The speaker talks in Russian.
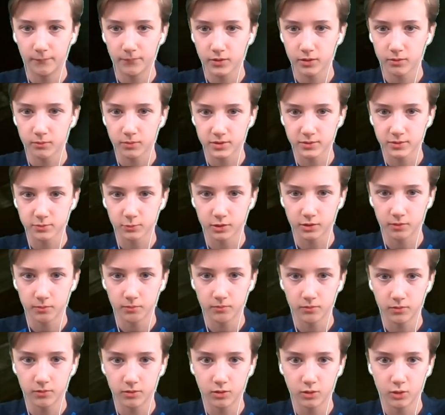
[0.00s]
посмотрим.
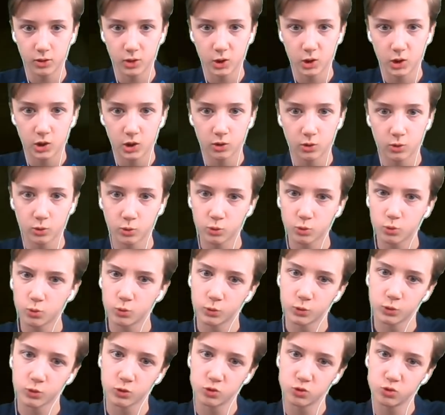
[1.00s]

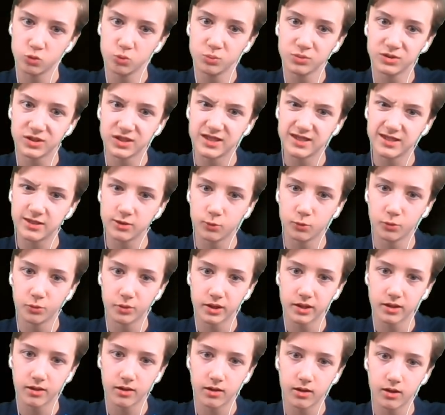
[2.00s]
Какой-то шум за стеной.
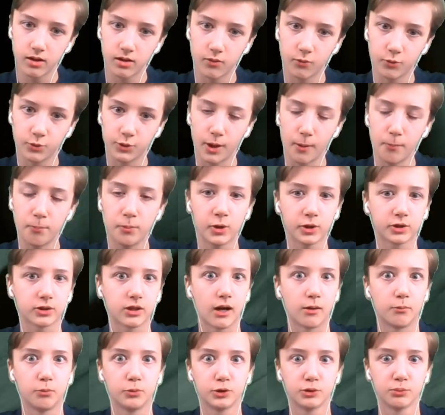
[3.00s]
Водопад как
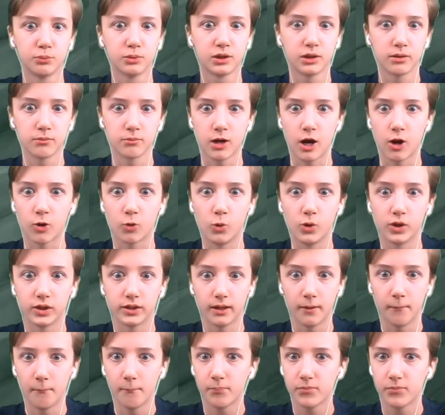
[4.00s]
будто бы там какой-то.